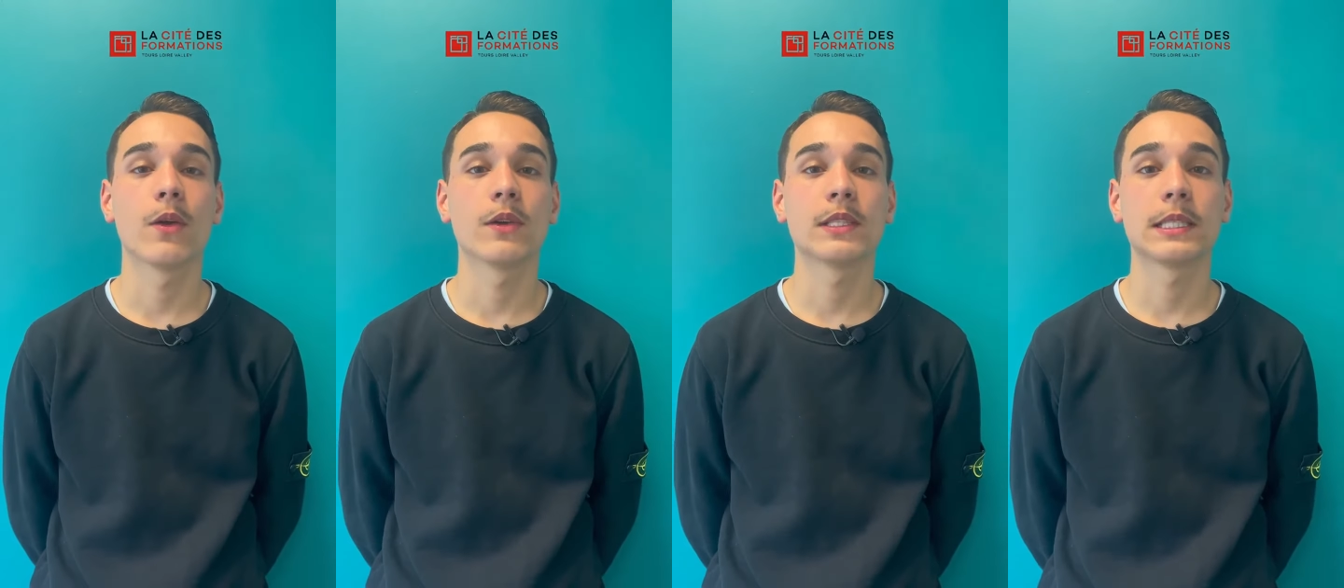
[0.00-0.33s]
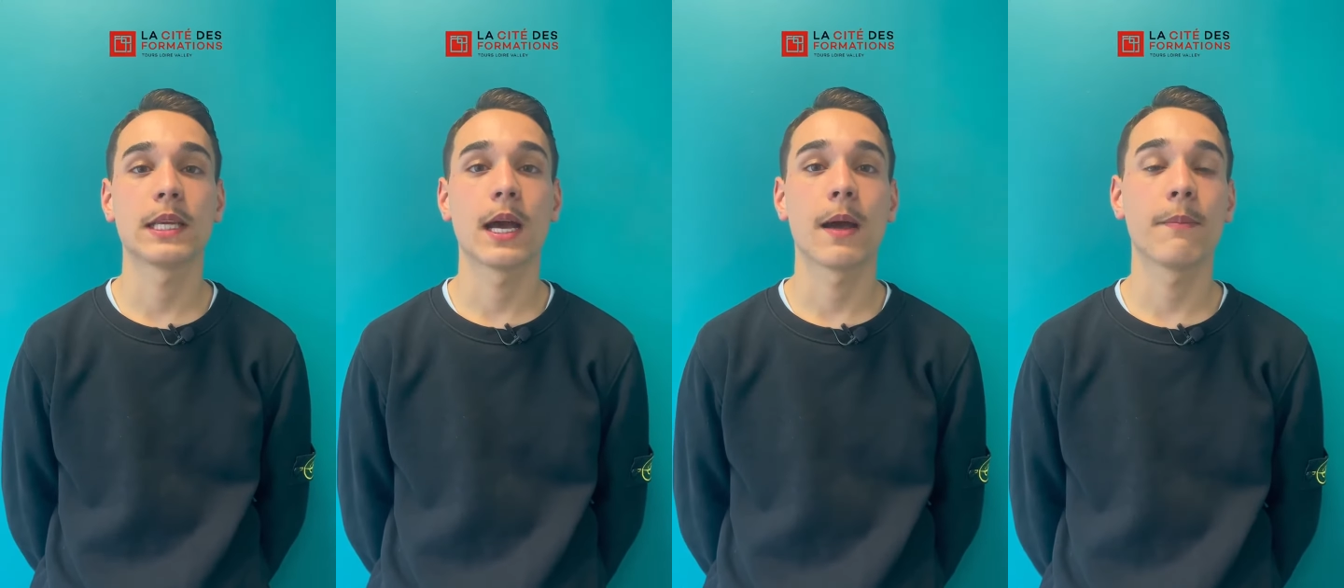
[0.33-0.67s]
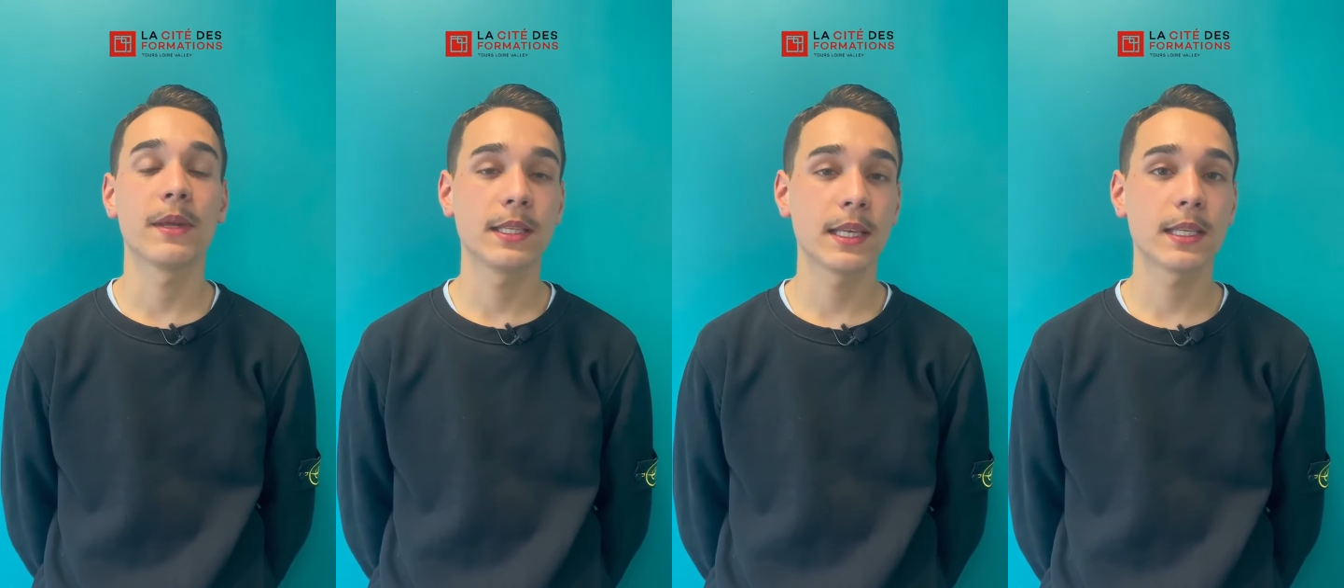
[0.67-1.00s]
c'est un
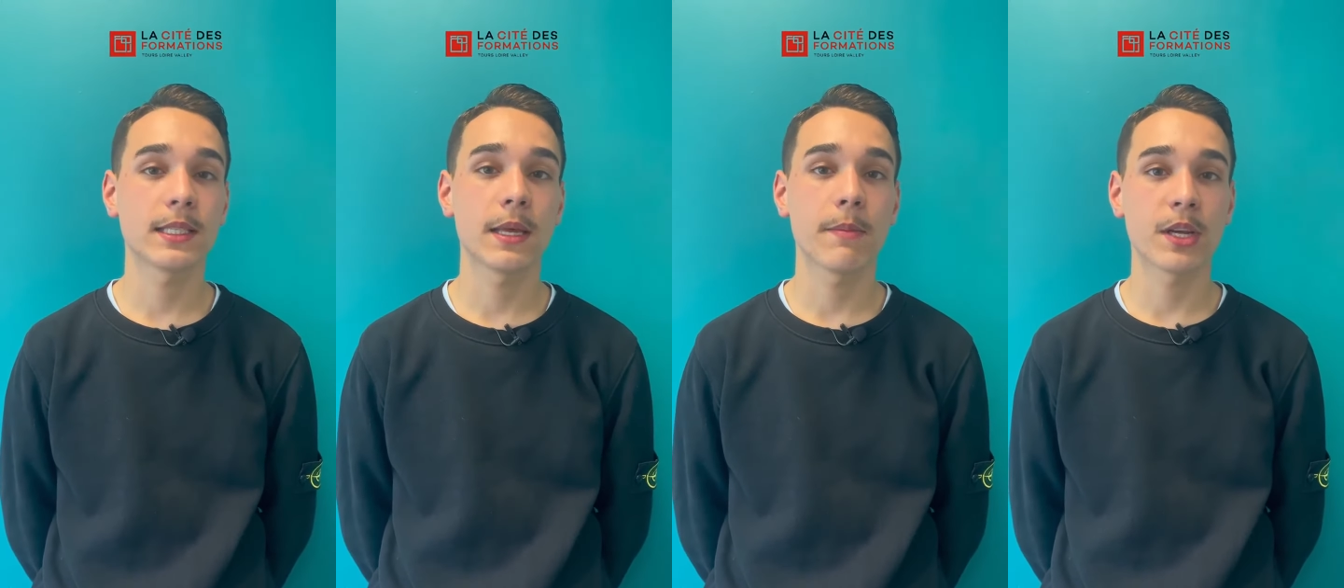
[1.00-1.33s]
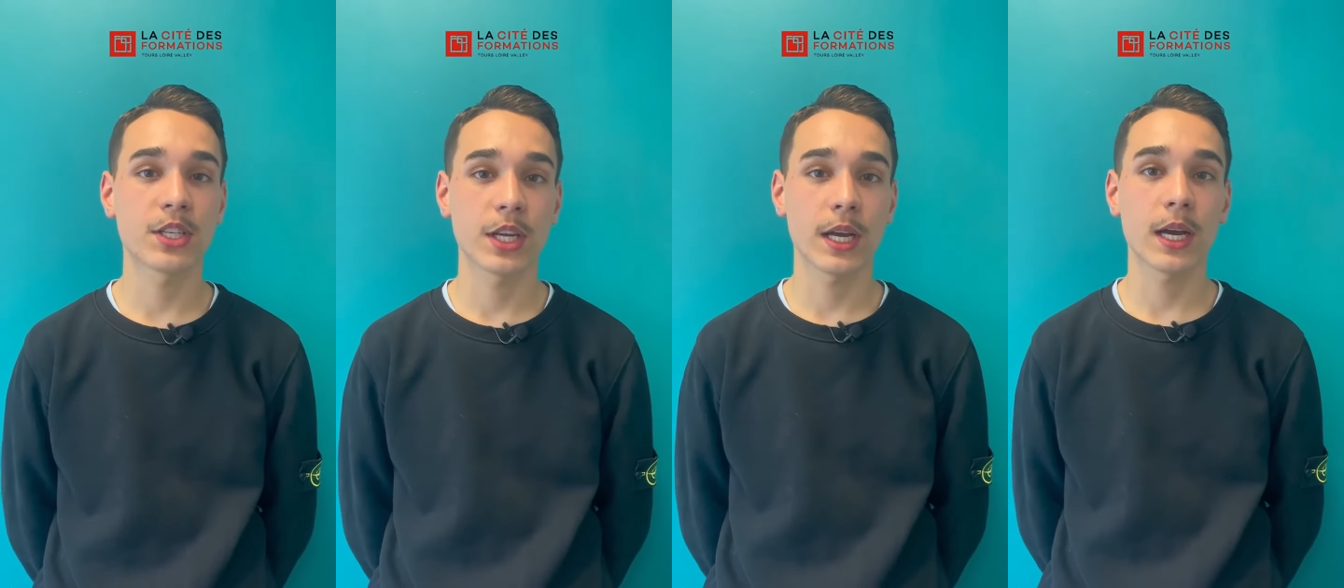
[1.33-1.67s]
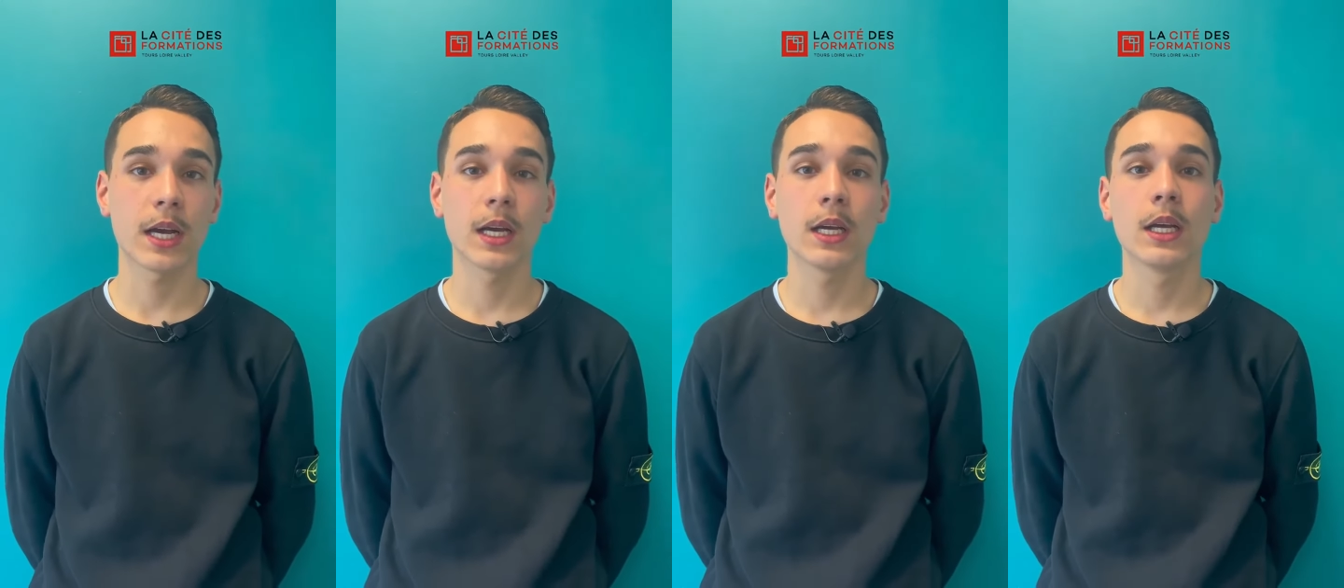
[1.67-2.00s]
BTS
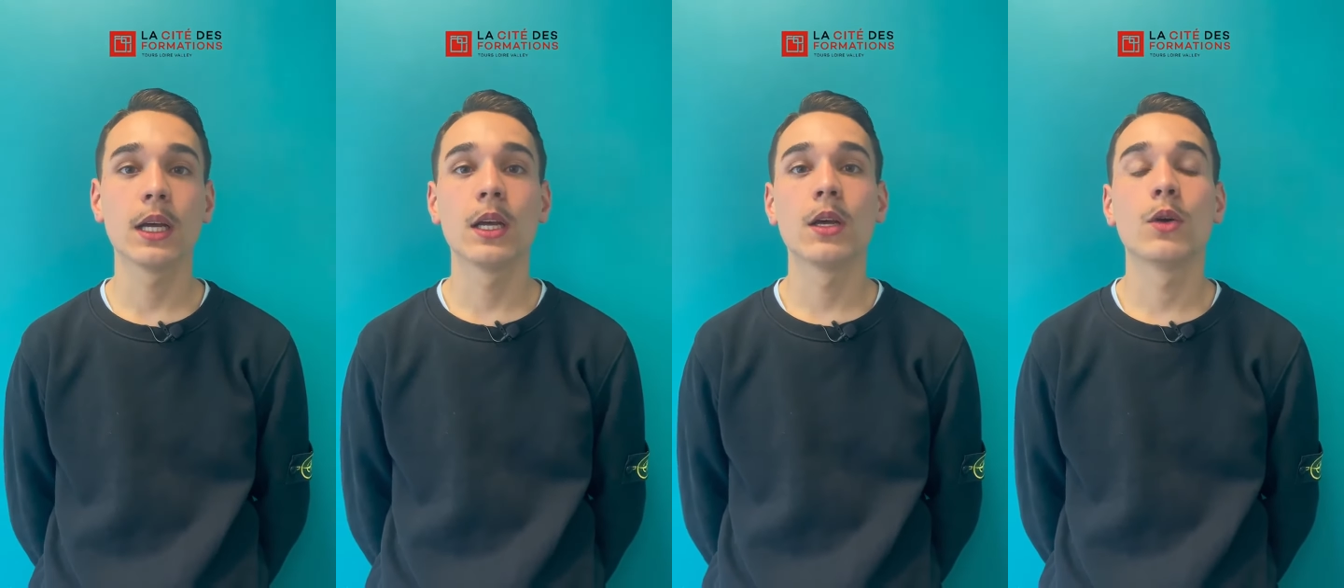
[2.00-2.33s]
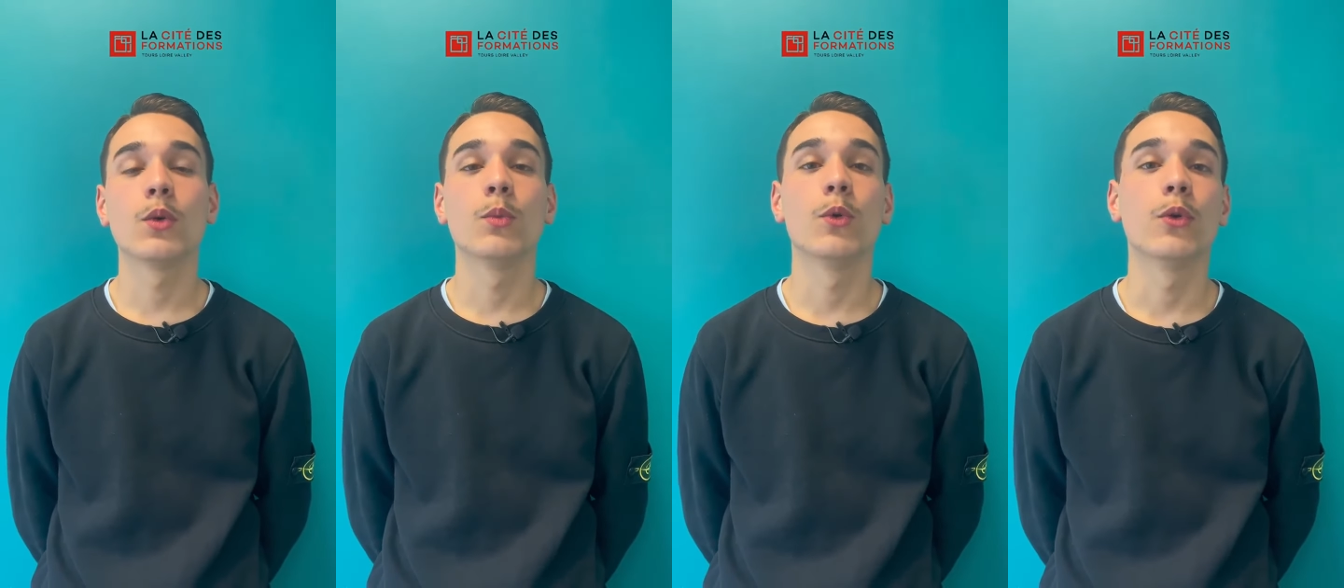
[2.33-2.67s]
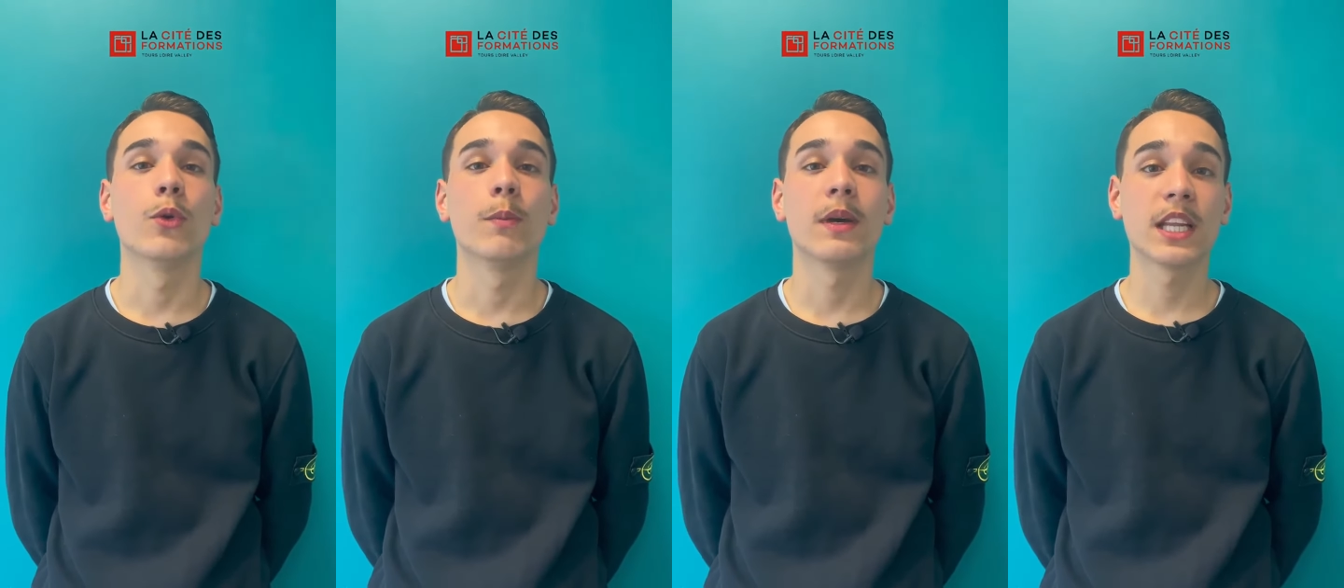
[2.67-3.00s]
MHR
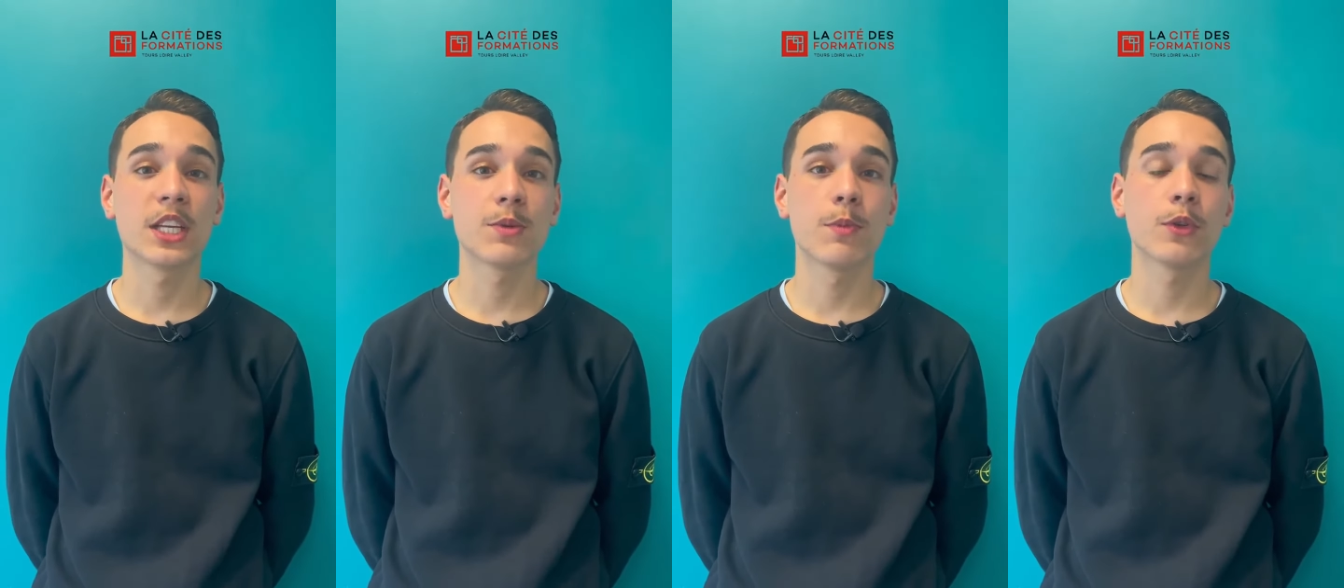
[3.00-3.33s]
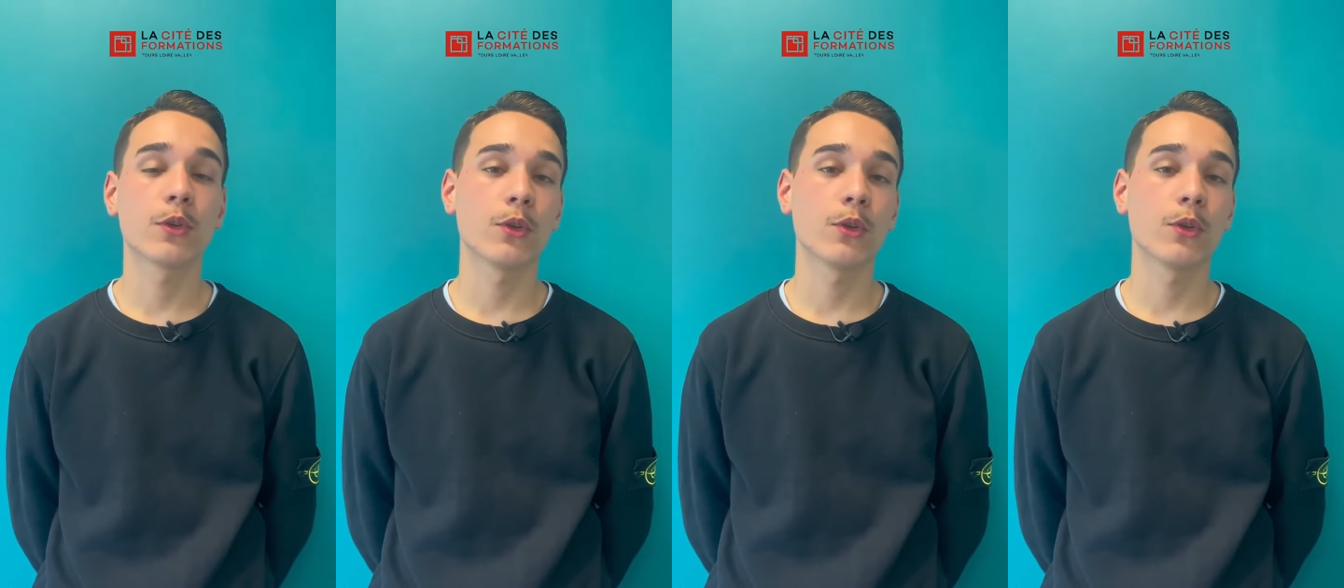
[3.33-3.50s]
management